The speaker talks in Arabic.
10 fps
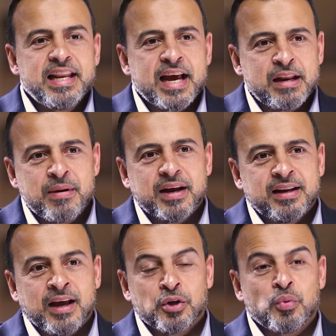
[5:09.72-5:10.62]
لي قلبك
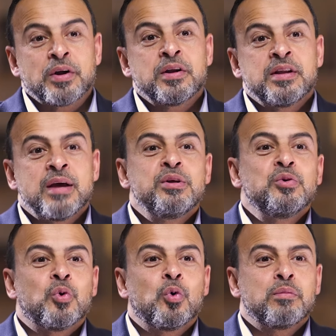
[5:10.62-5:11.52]
لانوار النبي
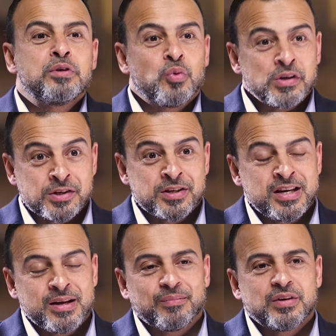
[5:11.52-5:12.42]
وهو
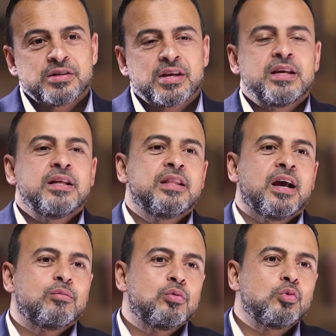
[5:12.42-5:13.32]
بيوصي
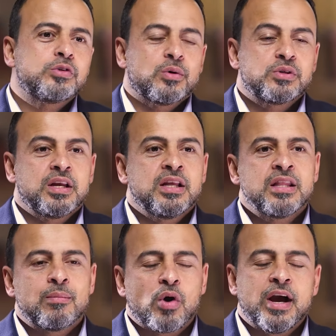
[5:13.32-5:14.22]
سيدنا ابو موسى
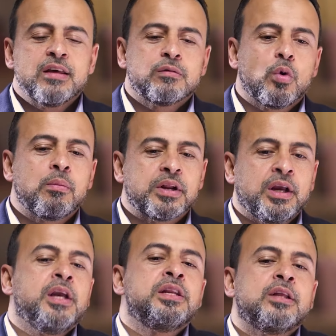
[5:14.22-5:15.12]
وسيدنا معاذ وهم
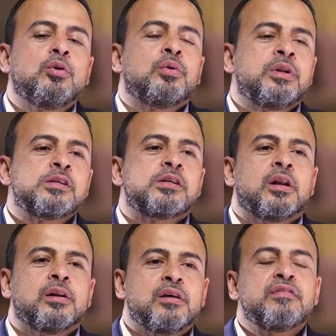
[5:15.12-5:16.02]
رايحين يدعوا الناس
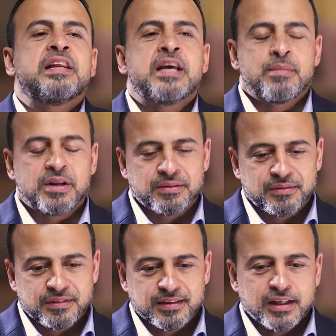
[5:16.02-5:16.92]
الى الله في اليمن
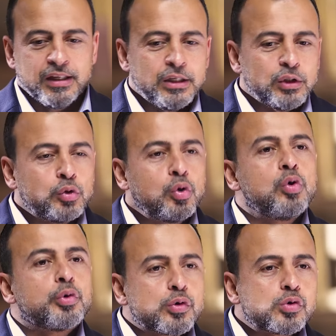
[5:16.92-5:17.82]

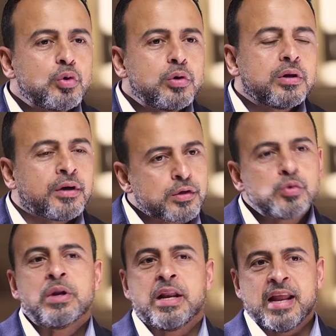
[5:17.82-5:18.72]
دول رسل
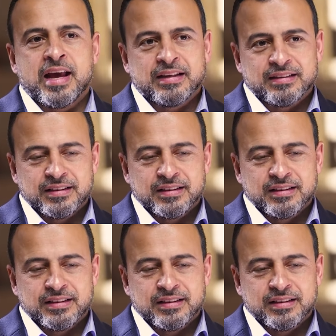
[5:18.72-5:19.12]
رسول الله